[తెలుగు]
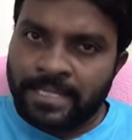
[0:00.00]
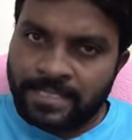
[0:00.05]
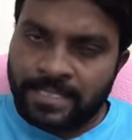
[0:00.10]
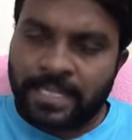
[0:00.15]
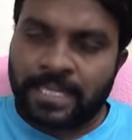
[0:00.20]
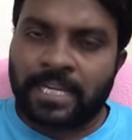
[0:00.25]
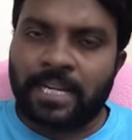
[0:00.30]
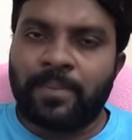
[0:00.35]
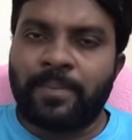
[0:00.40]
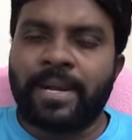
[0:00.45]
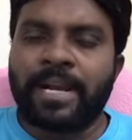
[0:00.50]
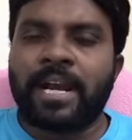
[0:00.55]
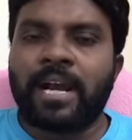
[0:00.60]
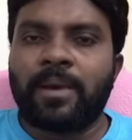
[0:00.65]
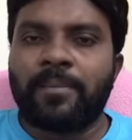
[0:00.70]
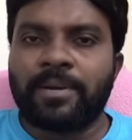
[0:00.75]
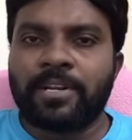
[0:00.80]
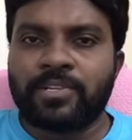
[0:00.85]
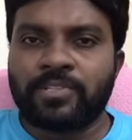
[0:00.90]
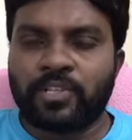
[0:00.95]
సక్రమంగా
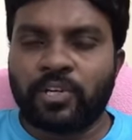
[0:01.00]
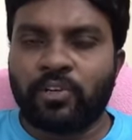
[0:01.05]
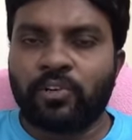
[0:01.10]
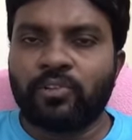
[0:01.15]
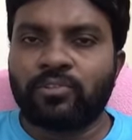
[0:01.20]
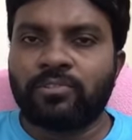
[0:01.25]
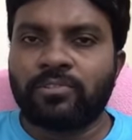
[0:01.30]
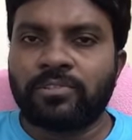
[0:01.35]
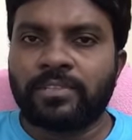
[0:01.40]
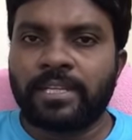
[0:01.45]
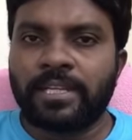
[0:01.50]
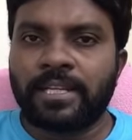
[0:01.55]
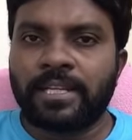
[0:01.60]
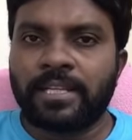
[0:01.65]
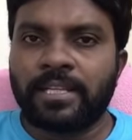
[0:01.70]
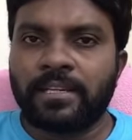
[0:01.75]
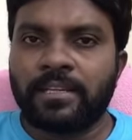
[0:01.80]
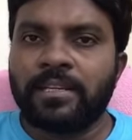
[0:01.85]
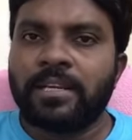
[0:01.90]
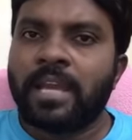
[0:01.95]
అమలు జరుగుతుందా
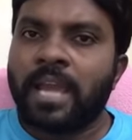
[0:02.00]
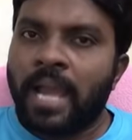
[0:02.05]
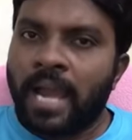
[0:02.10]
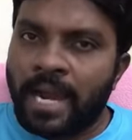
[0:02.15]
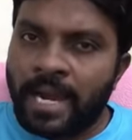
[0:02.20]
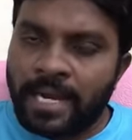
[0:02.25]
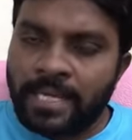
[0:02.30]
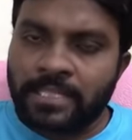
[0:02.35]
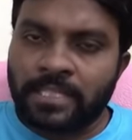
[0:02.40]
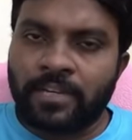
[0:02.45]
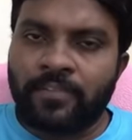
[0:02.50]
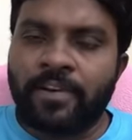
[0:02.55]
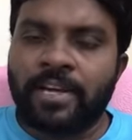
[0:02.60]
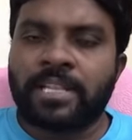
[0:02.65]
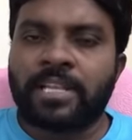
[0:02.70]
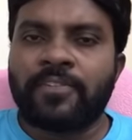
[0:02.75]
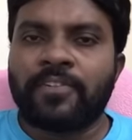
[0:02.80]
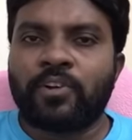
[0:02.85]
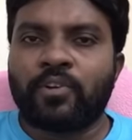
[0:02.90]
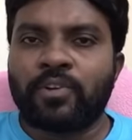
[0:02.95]
లేదా ఆ
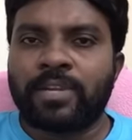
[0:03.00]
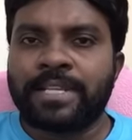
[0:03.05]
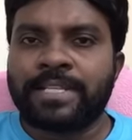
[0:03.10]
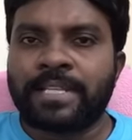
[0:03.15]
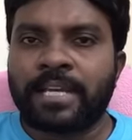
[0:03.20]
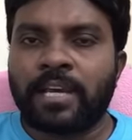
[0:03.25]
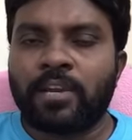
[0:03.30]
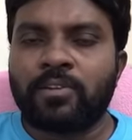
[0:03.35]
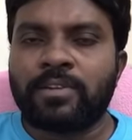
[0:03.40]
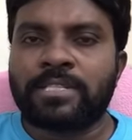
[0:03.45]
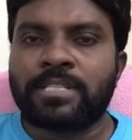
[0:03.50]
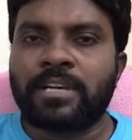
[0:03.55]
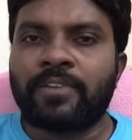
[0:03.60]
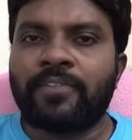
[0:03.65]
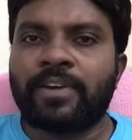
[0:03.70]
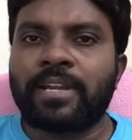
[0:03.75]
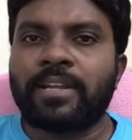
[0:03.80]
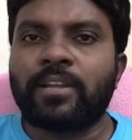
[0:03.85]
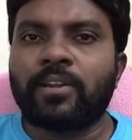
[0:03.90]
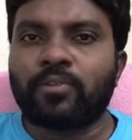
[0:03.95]
తర్వాత అవి కొన్నిసార్లు
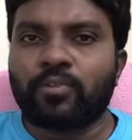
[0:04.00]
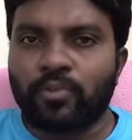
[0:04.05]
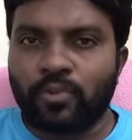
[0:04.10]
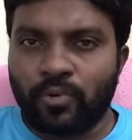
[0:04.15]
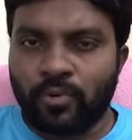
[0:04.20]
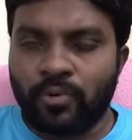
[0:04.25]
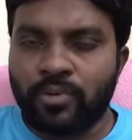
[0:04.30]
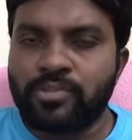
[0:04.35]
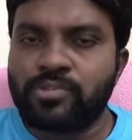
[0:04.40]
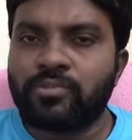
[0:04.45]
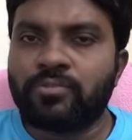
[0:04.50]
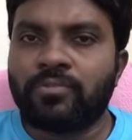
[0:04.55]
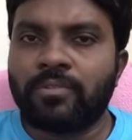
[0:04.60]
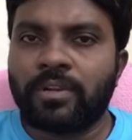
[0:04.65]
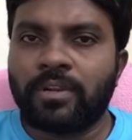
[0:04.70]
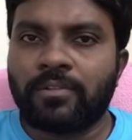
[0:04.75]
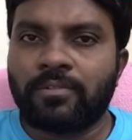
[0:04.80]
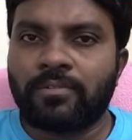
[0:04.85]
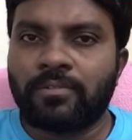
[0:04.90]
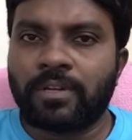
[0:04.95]
సవరణలకు
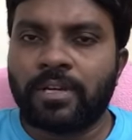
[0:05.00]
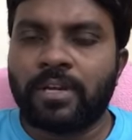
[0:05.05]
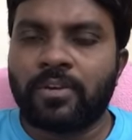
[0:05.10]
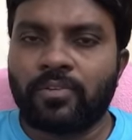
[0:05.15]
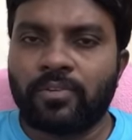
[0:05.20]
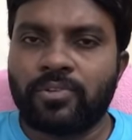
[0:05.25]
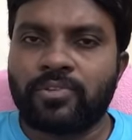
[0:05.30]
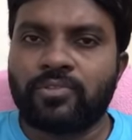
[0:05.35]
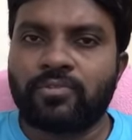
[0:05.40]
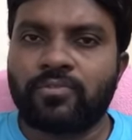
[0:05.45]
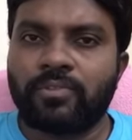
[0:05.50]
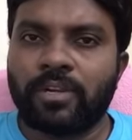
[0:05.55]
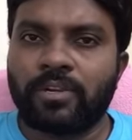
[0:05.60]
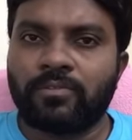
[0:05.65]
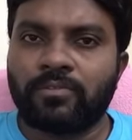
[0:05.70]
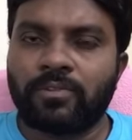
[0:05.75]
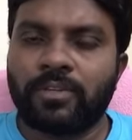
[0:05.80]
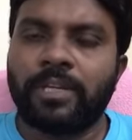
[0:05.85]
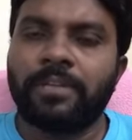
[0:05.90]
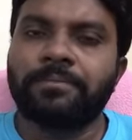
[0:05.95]
నోచుకున్నా కూడా
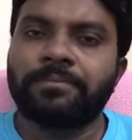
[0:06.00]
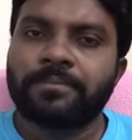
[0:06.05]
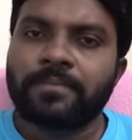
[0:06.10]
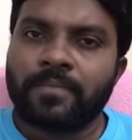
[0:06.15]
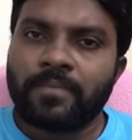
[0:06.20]
నోచుకున్నా కూడా